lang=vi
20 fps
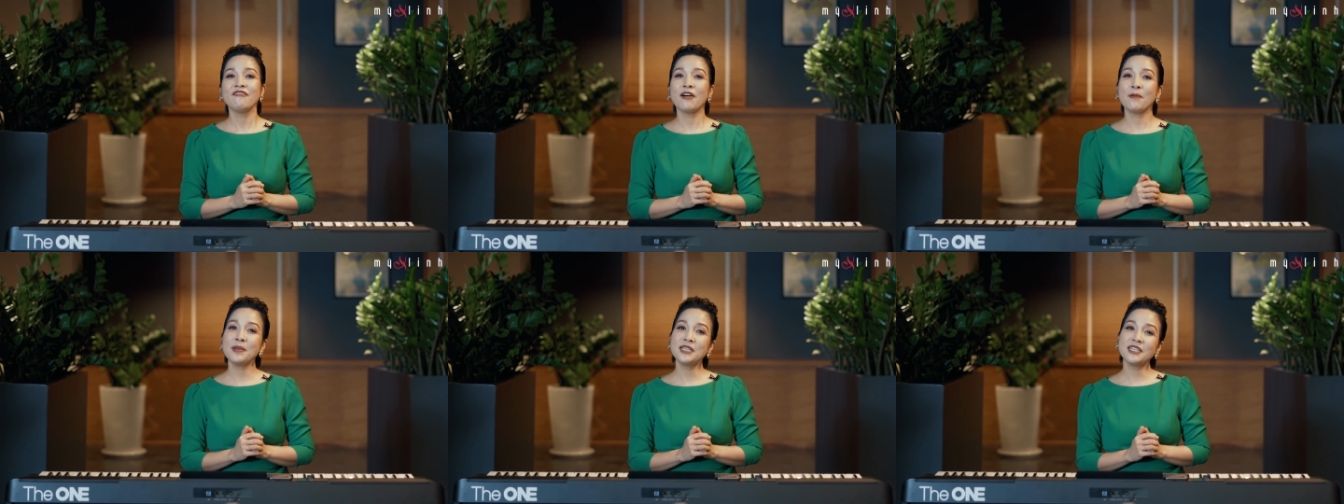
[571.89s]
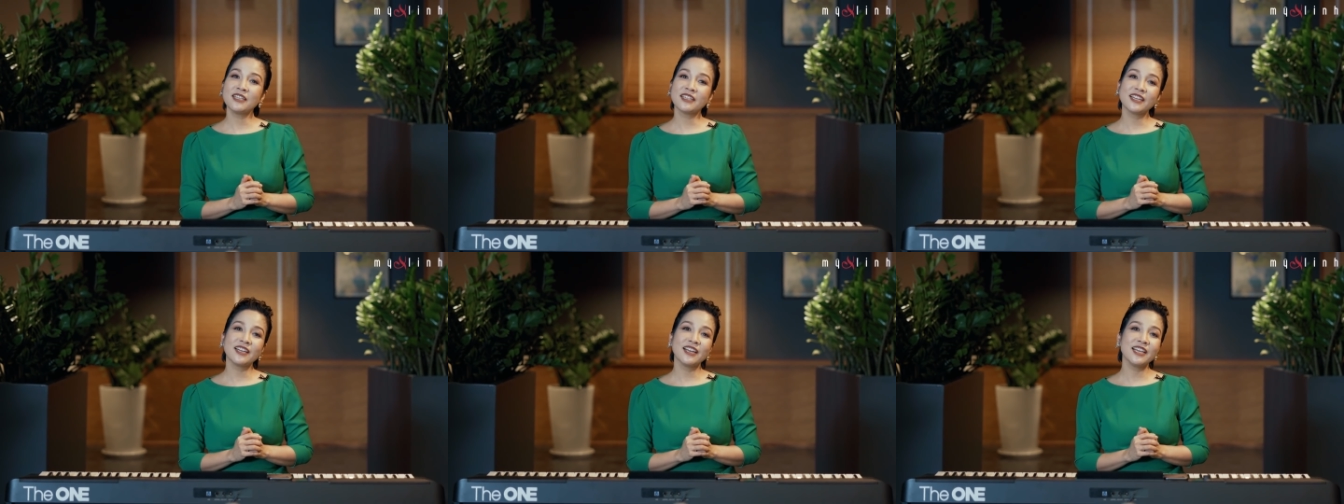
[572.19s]
và
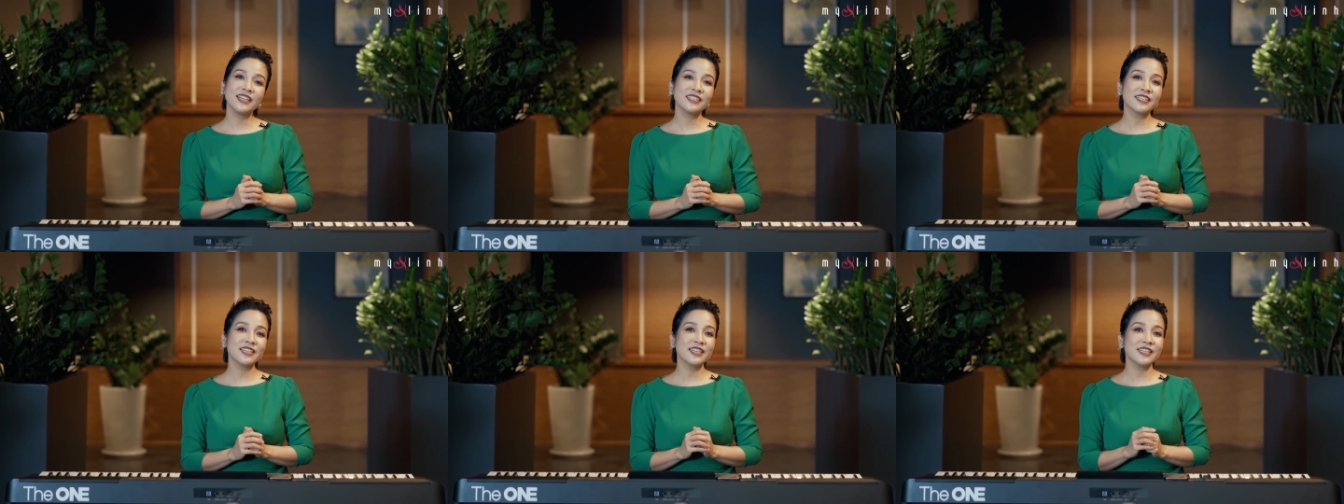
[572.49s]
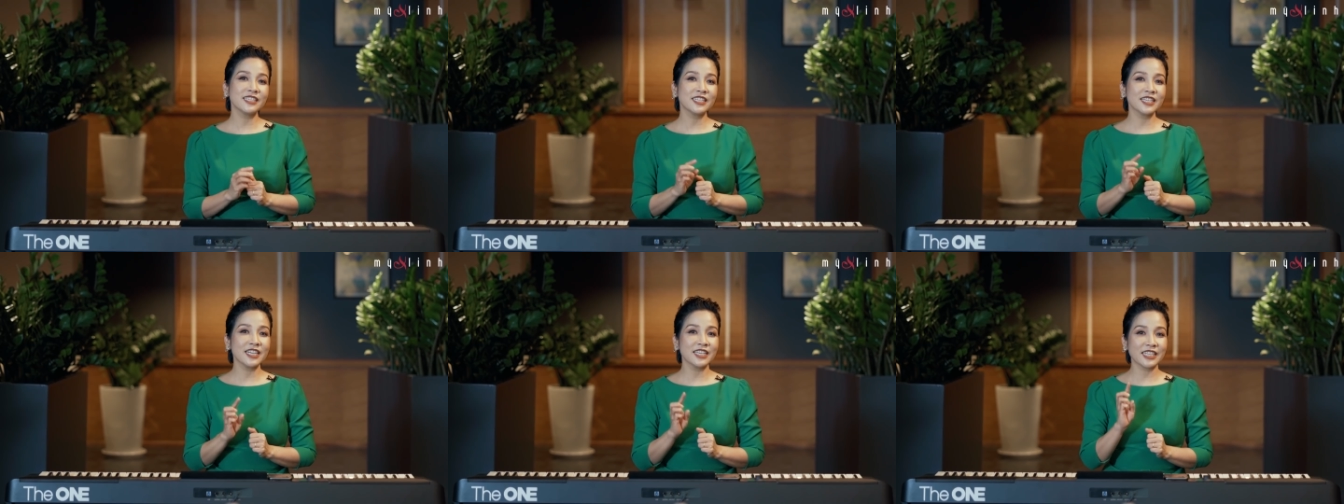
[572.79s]
bây giờ thì linh
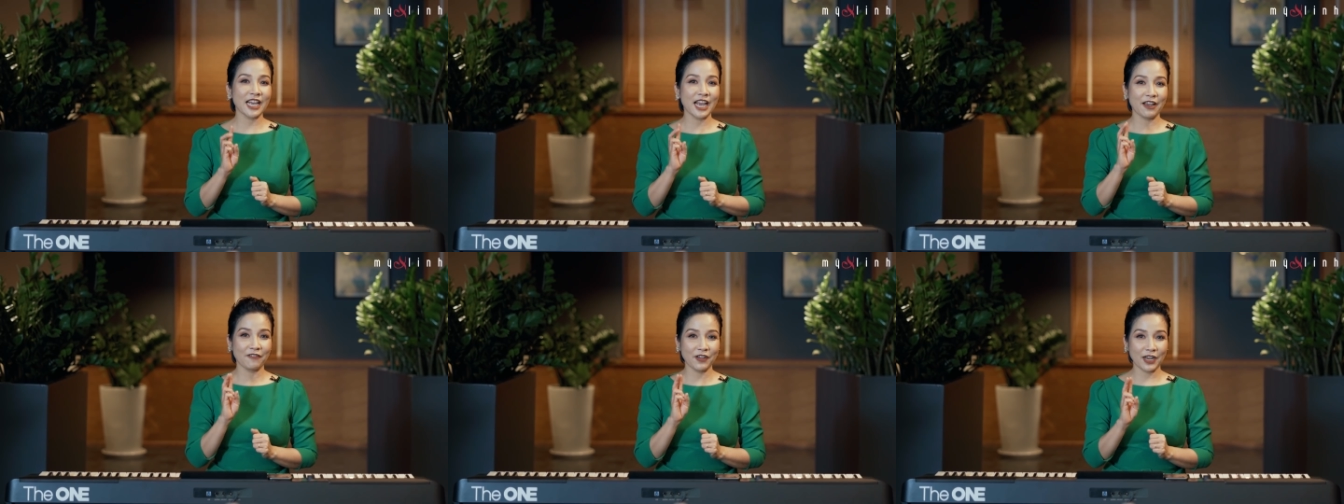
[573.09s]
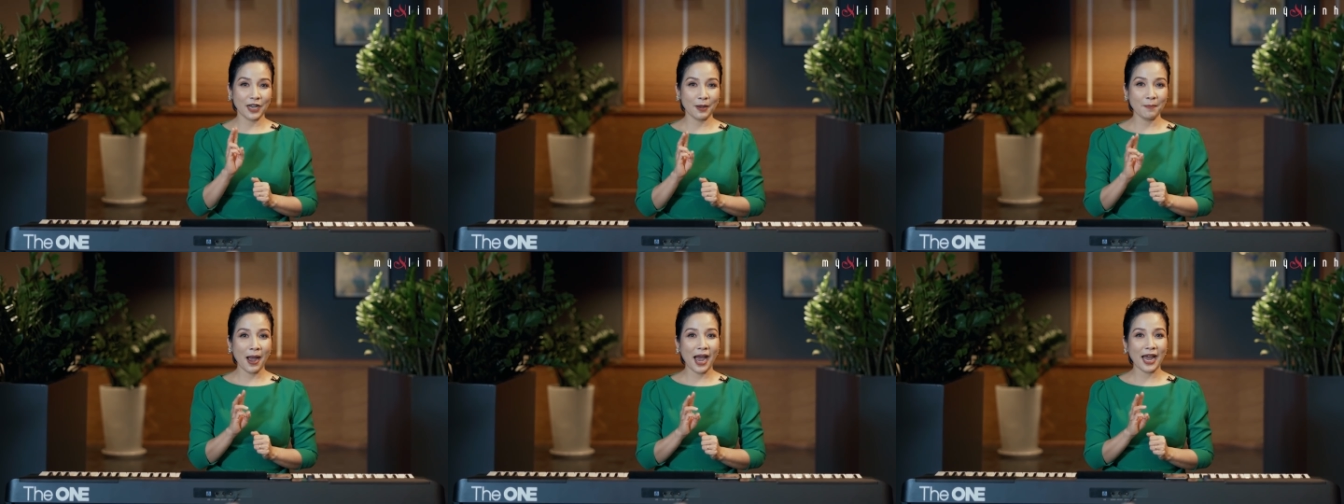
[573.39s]
xin chia sẻ
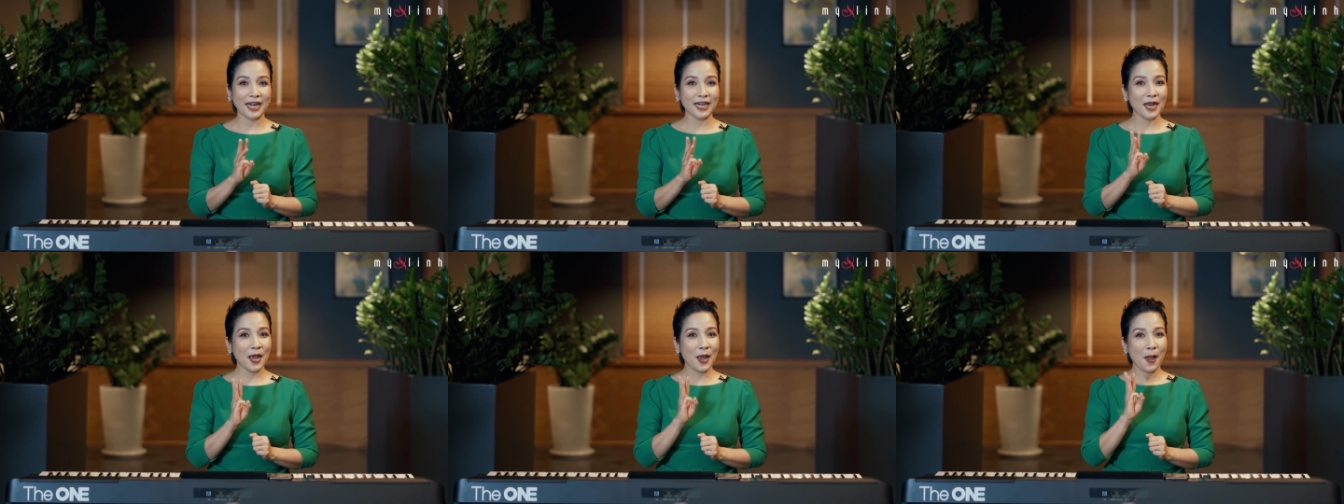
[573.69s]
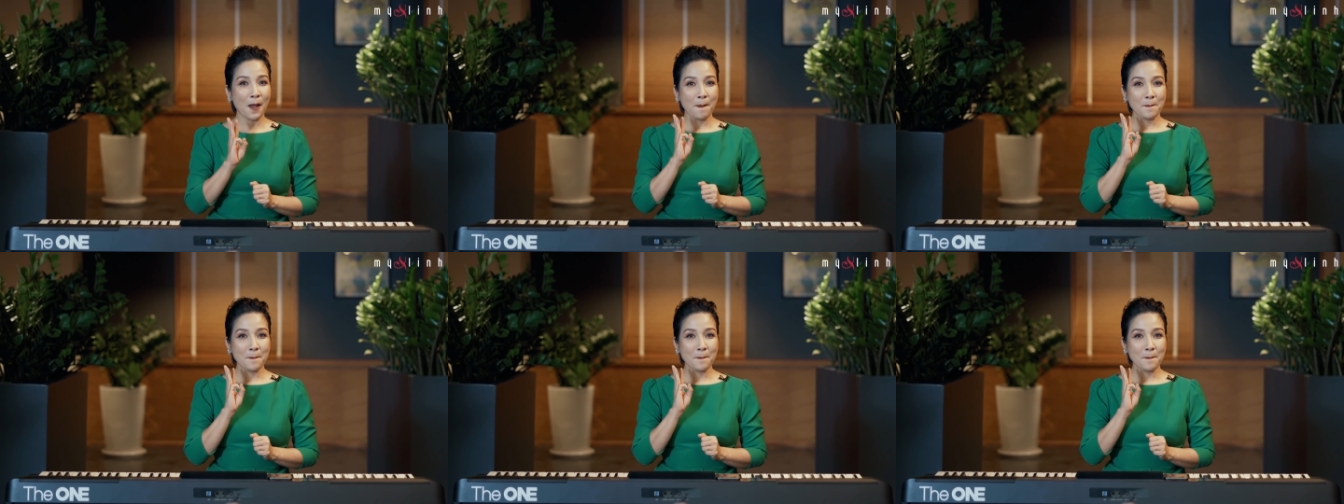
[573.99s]
với các bạn